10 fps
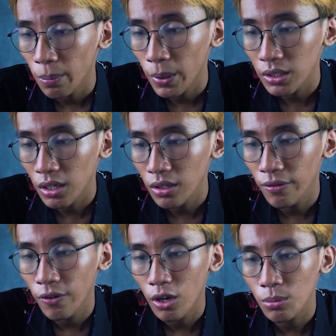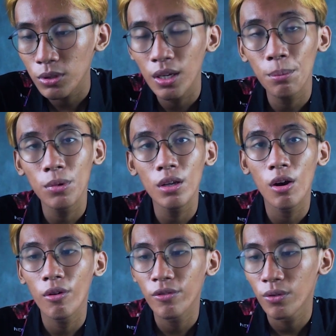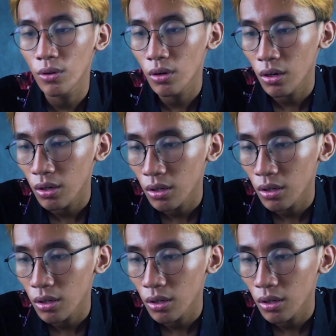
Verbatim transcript: tepatnya di forum Something Awful.